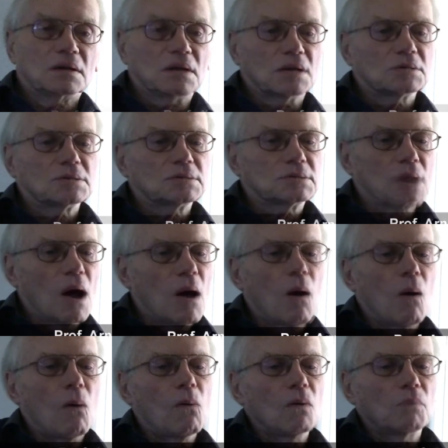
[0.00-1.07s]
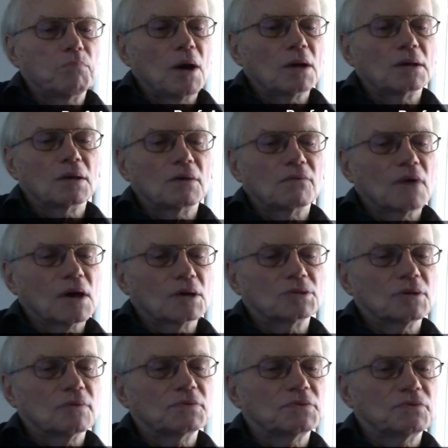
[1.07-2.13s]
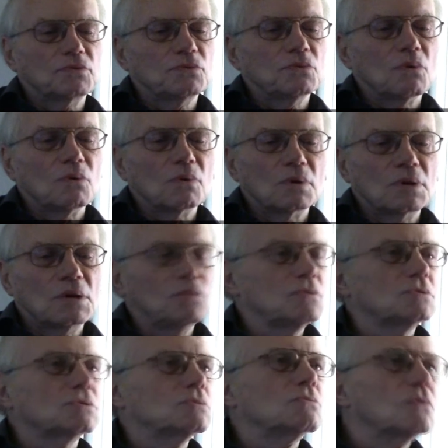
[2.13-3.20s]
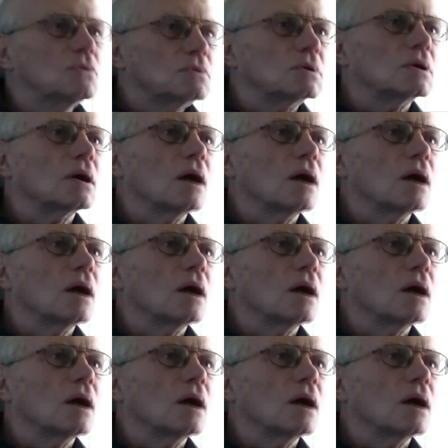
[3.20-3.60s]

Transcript: Dass es da auch bei den Gewerkschaftsführungen Illusionen